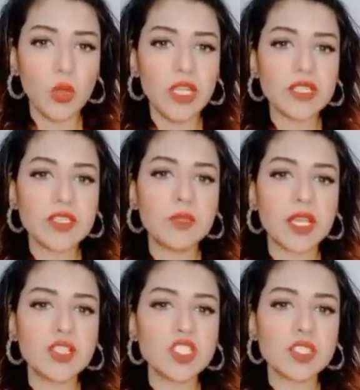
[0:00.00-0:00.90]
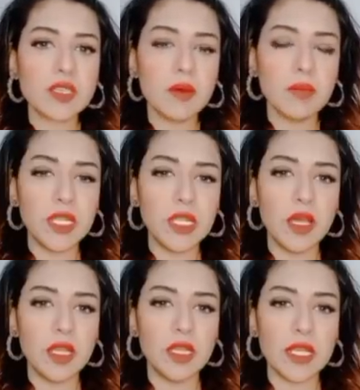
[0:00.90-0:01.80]
والليزر ما كانش السبب
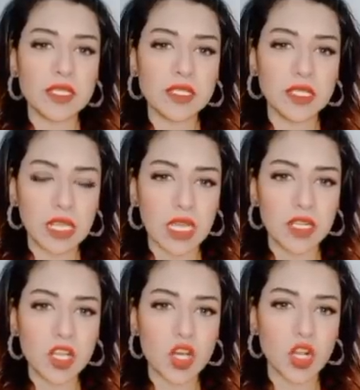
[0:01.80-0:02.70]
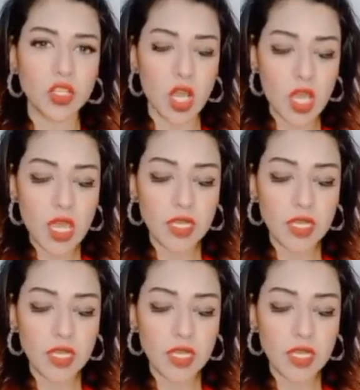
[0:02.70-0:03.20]
الاساسي اللي خلانا خرجنا